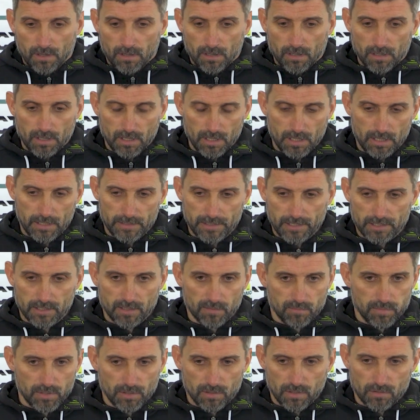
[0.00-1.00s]
а, надо
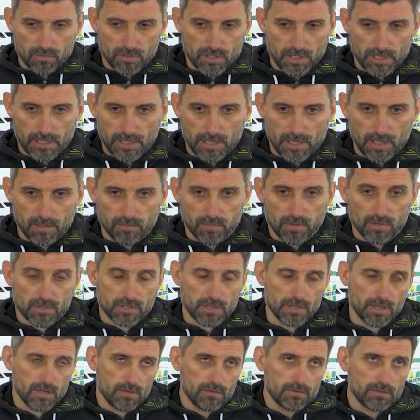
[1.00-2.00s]
было уже играть
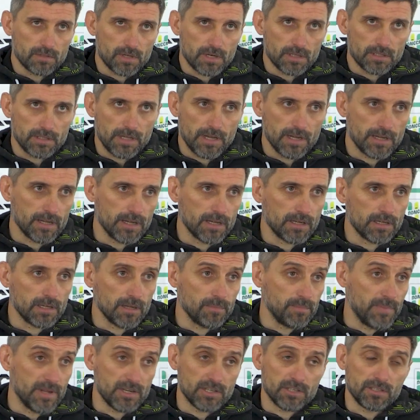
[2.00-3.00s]
больше на контратаках,
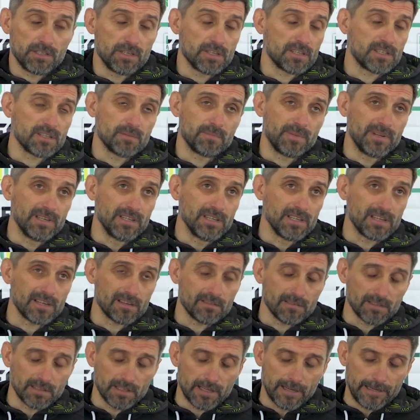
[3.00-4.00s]
опять же,
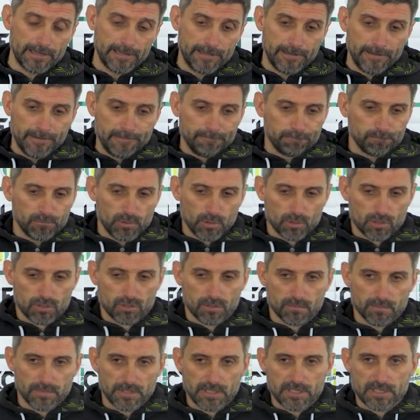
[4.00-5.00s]
дисциплинированно, то,
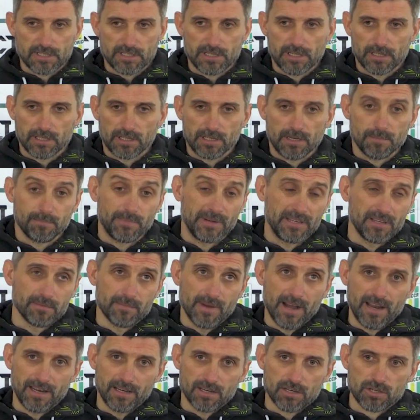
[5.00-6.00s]
что мы и сделали,
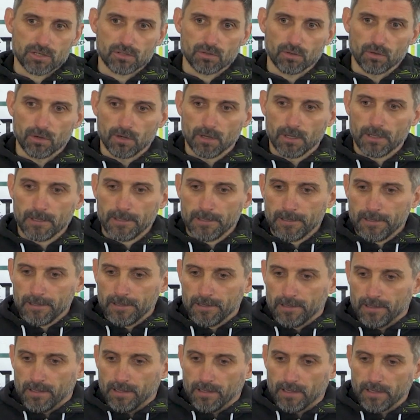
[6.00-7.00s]
понимали, что
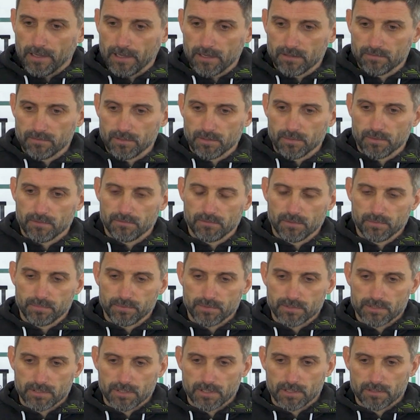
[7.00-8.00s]
а и вы,
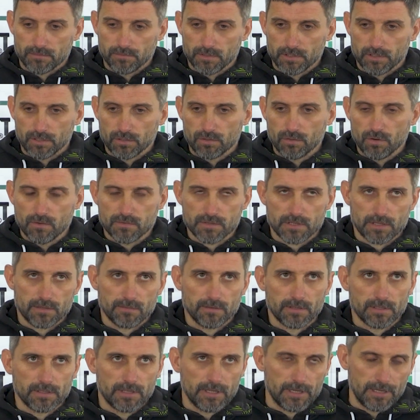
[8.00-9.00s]
выпустят
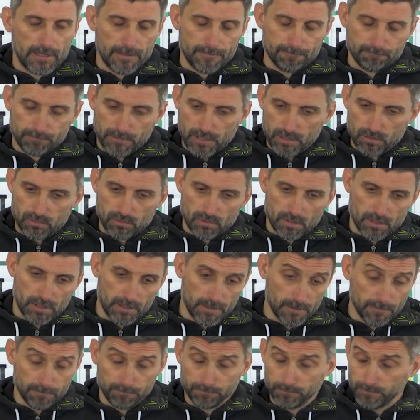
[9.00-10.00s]
Войтиховского, да,
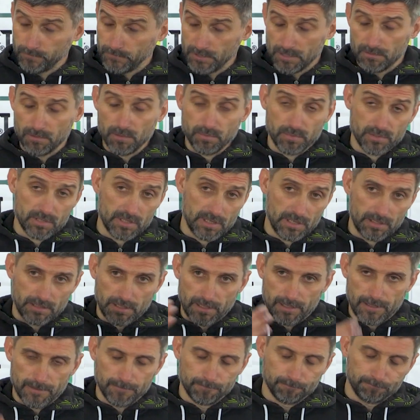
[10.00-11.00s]
который не выпустят,
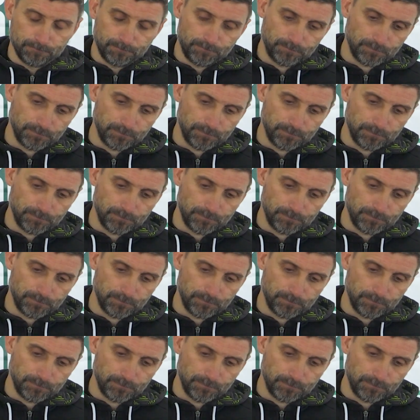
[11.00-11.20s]
а